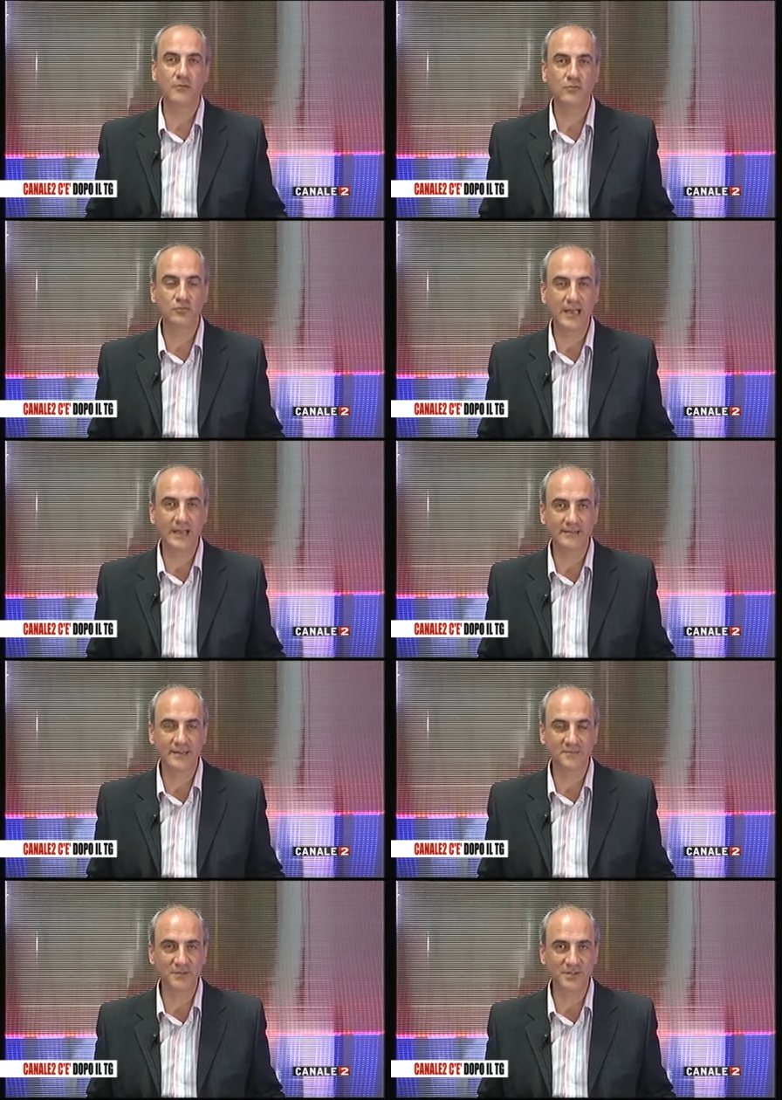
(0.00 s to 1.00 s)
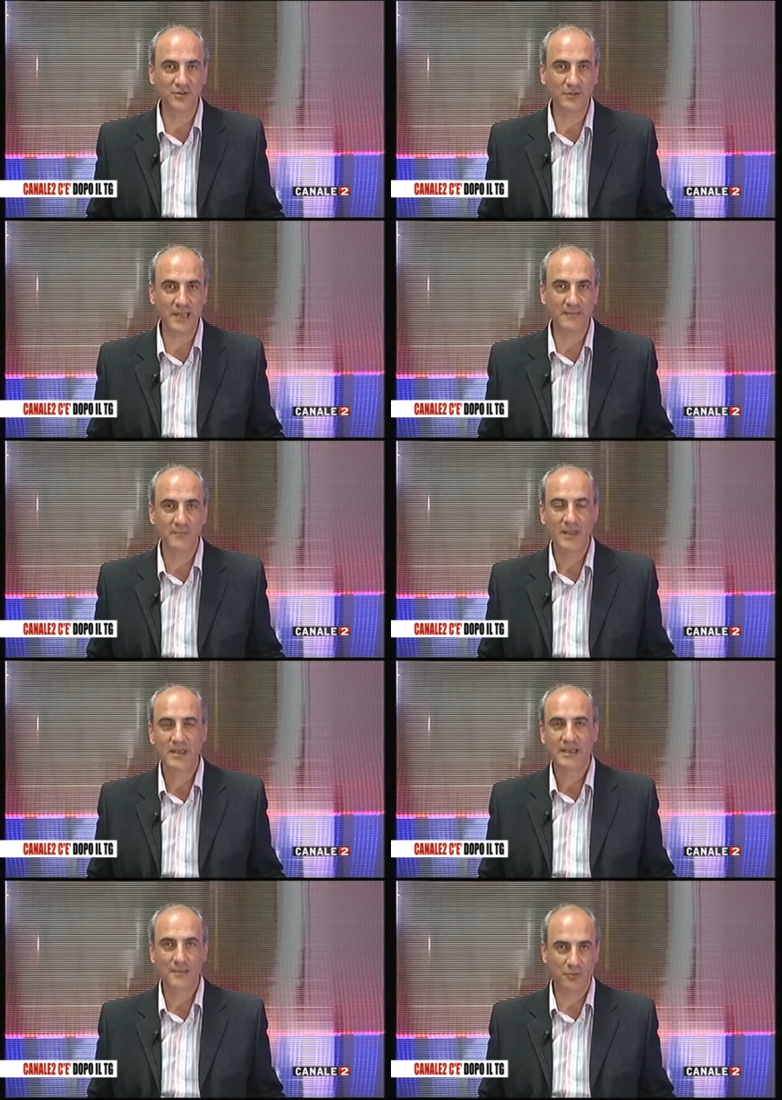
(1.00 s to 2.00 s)
una trasmissione
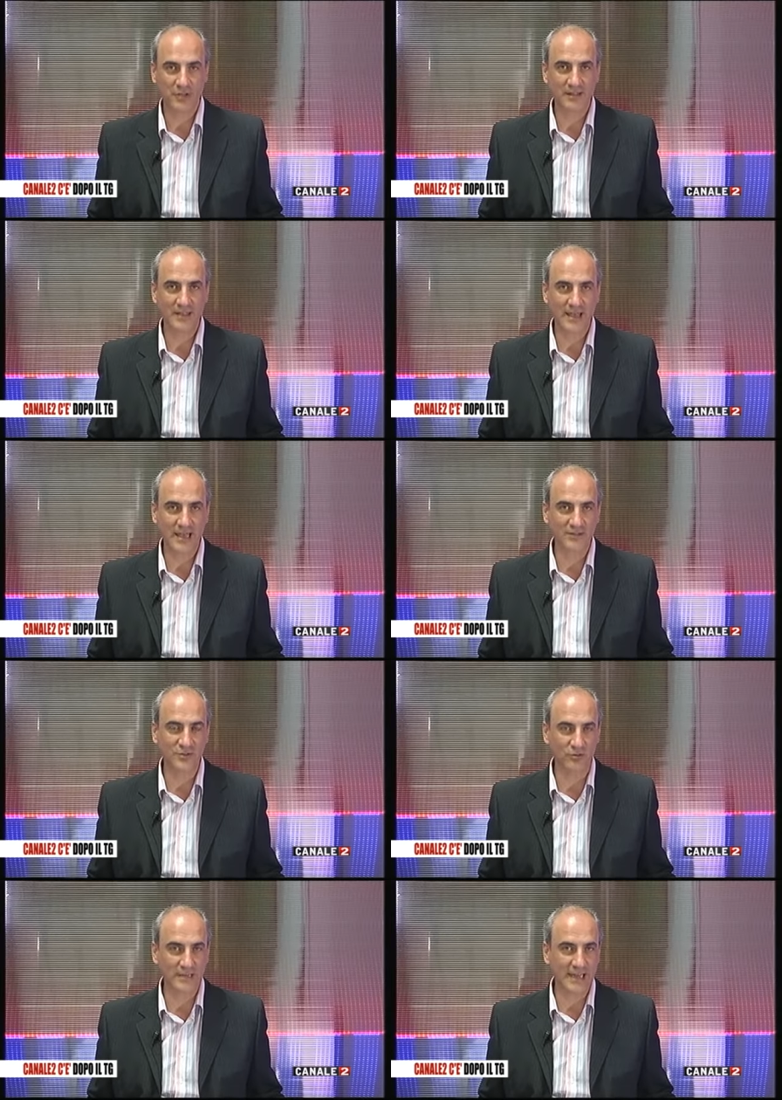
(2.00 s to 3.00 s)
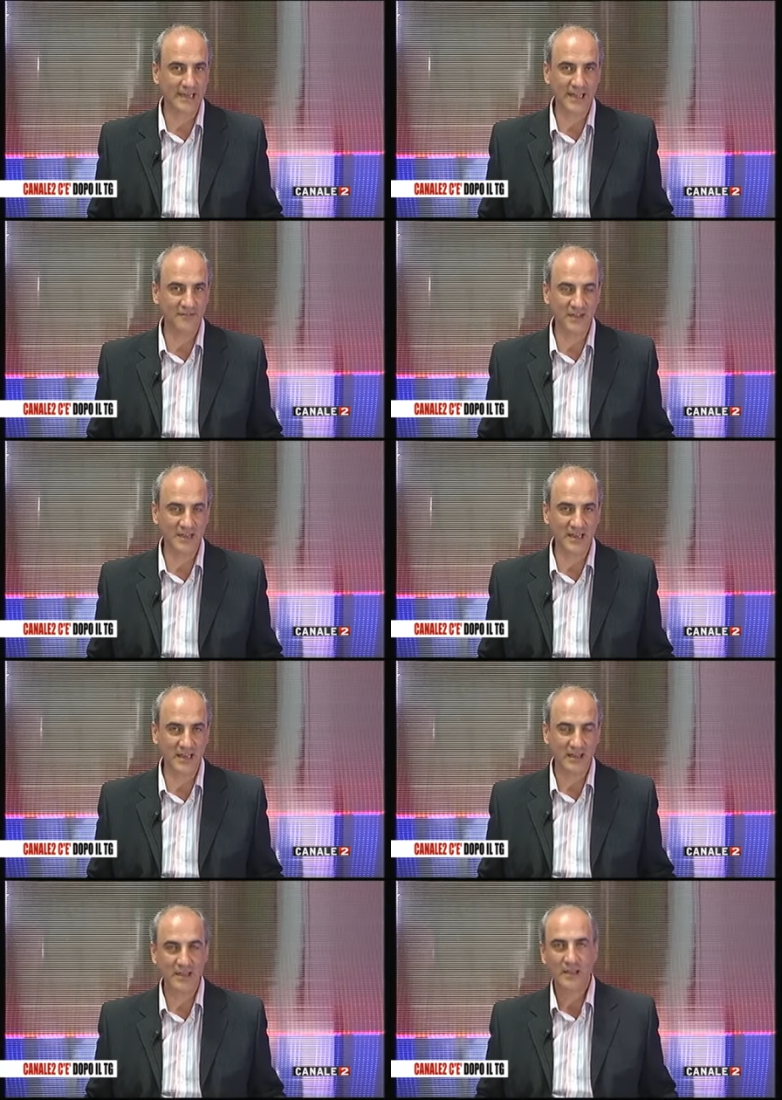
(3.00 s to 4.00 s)
che potete ascoltare e
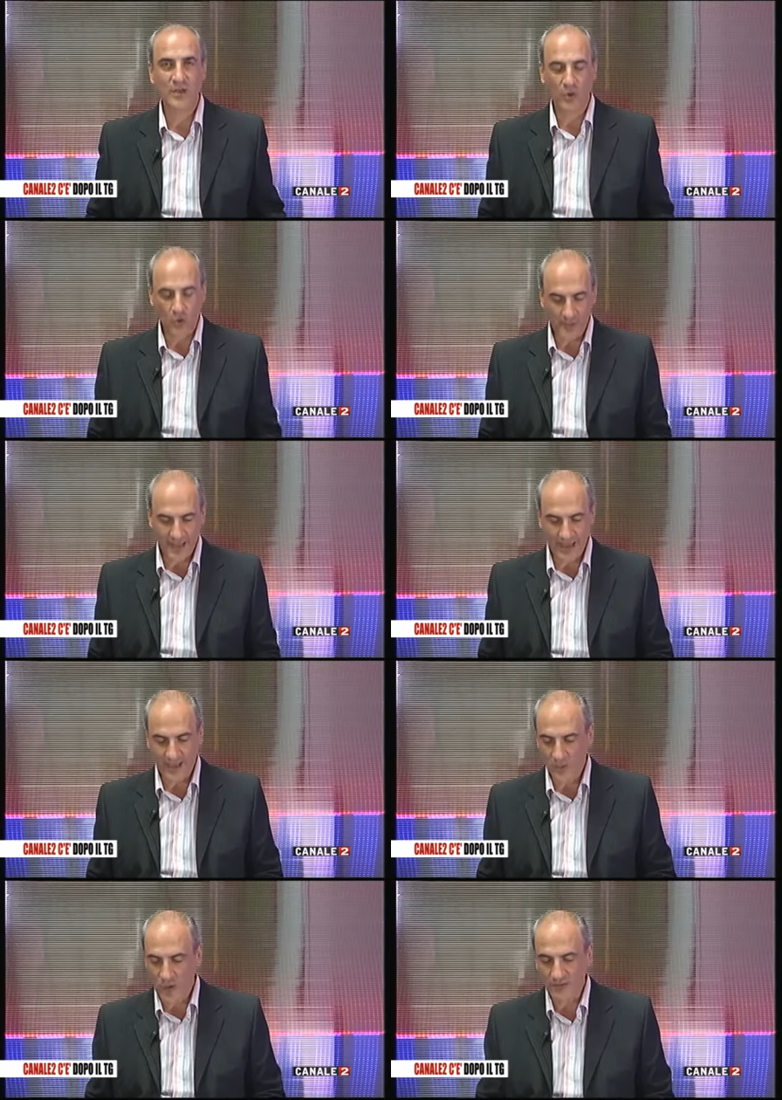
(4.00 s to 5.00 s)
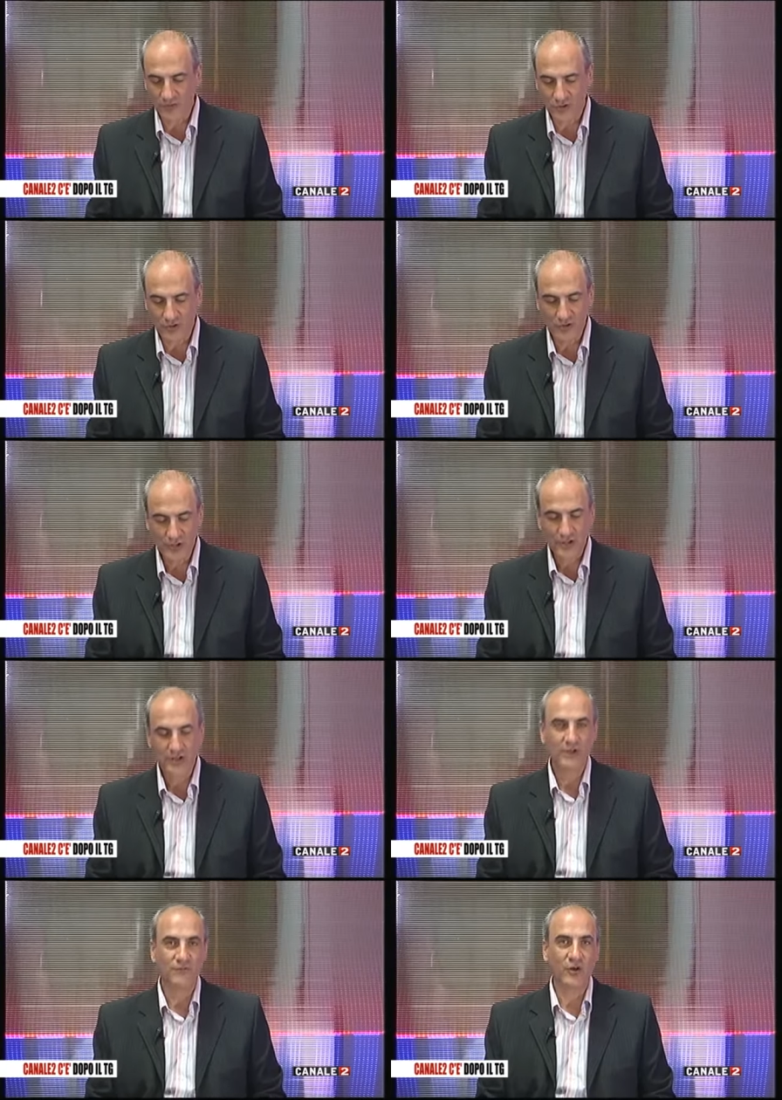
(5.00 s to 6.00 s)
vedere come e quando
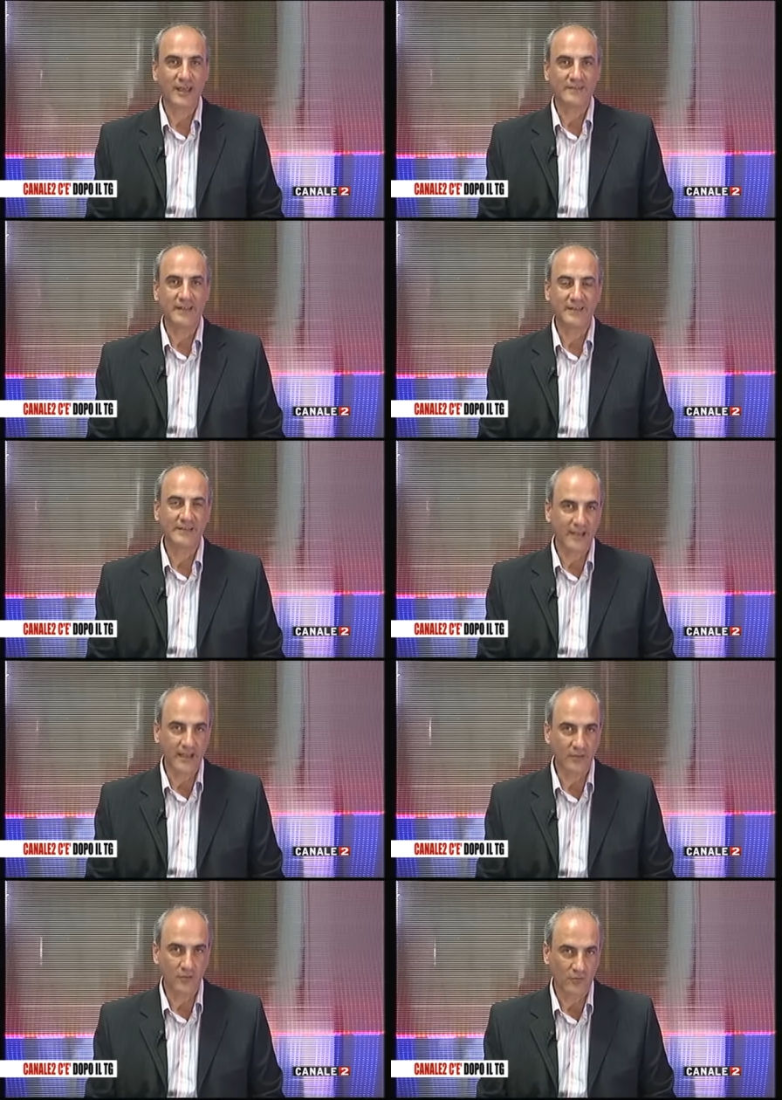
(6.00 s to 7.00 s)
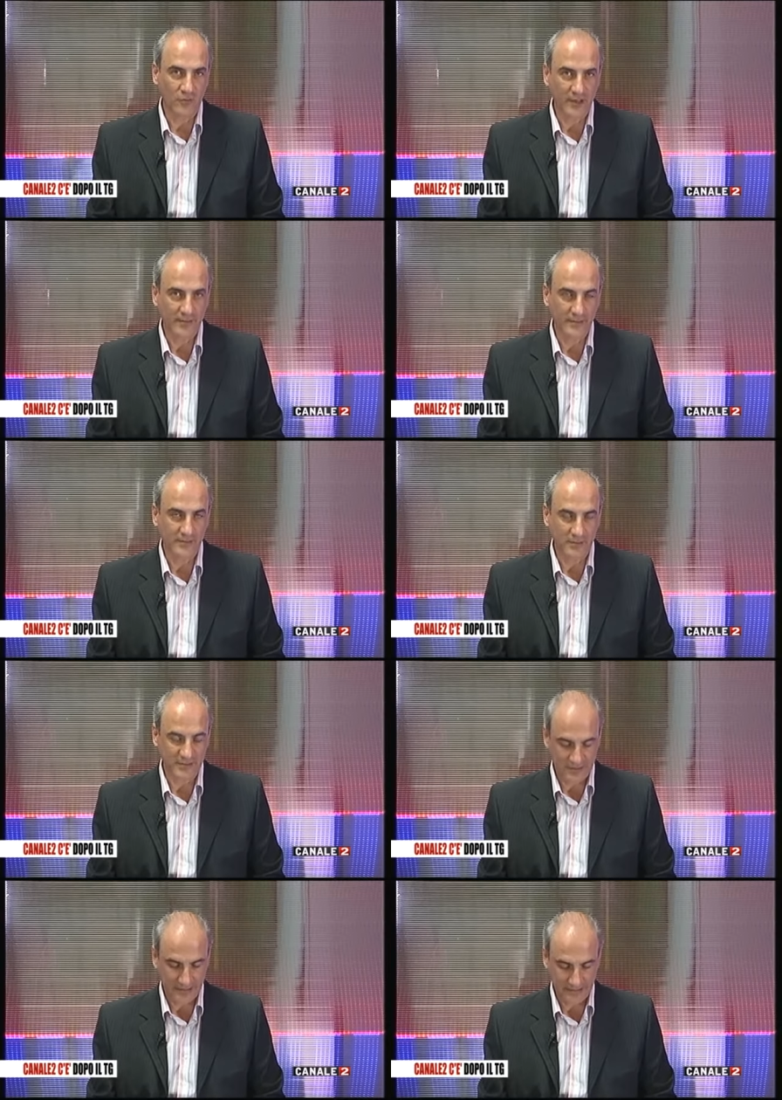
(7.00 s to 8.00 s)
volete, se lo volete, insomma,
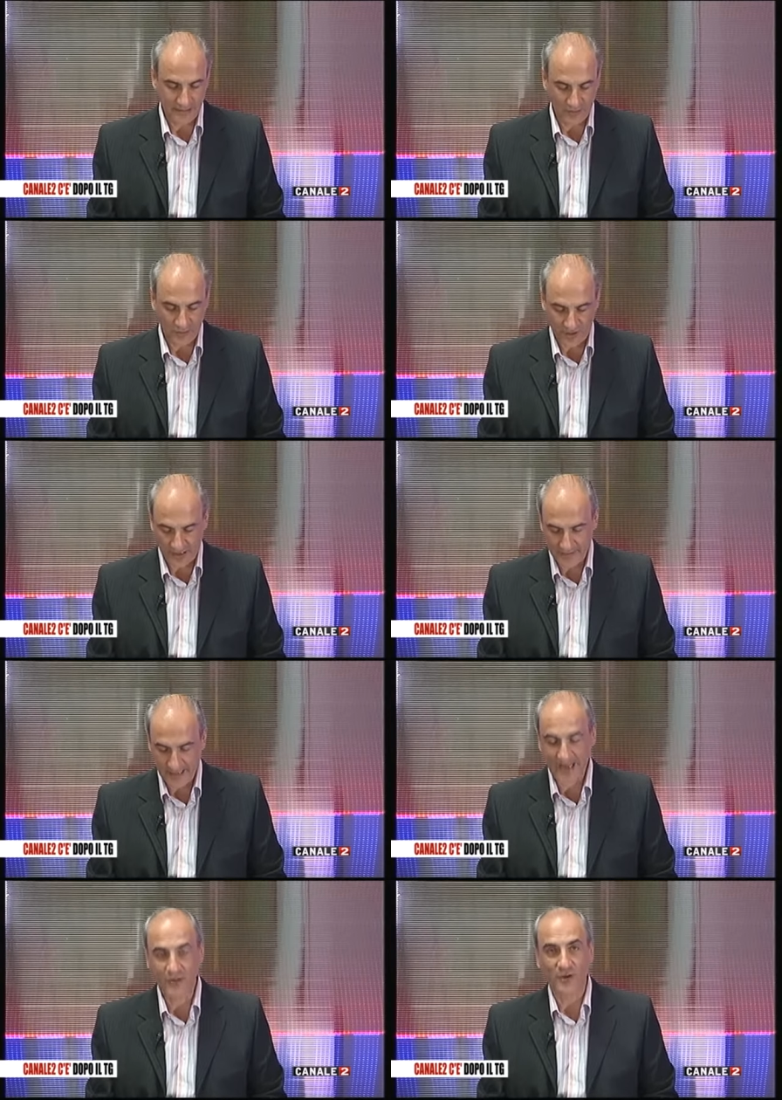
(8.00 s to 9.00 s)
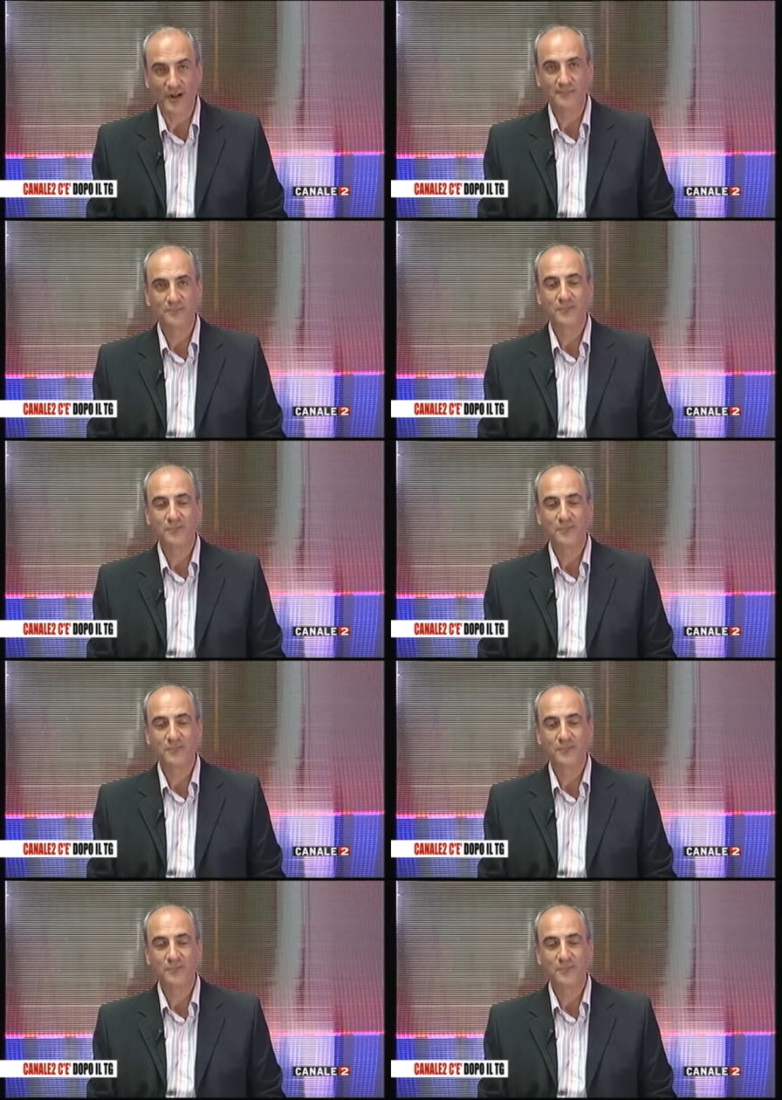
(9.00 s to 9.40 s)
se, se lo vorrete. Allora,